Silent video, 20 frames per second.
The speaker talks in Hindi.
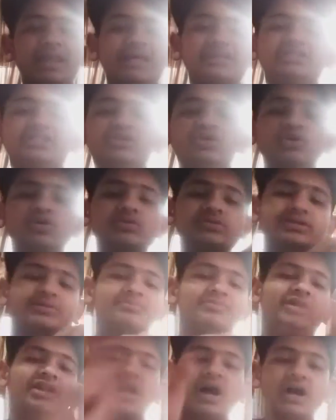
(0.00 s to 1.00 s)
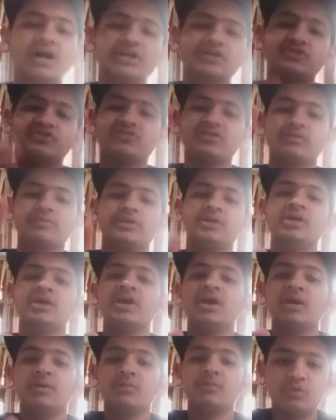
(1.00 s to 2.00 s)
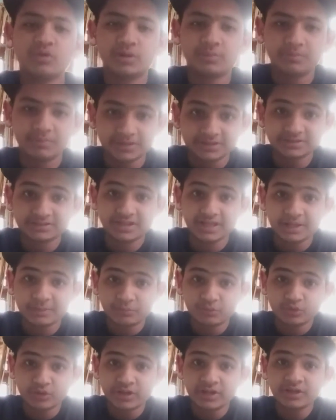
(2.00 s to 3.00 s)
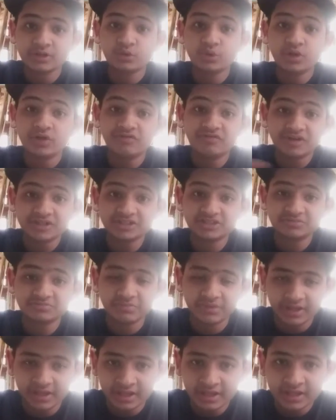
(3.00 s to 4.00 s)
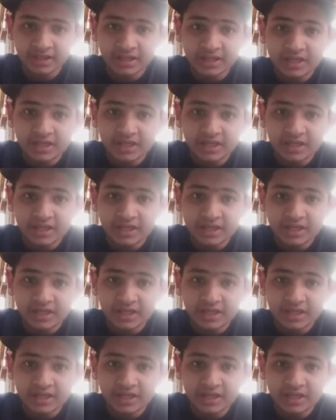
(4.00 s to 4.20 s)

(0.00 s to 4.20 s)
गैलेक्सी और सब मिलाकर जितना भी पूरा बनता है पूरे यूनिवर्स में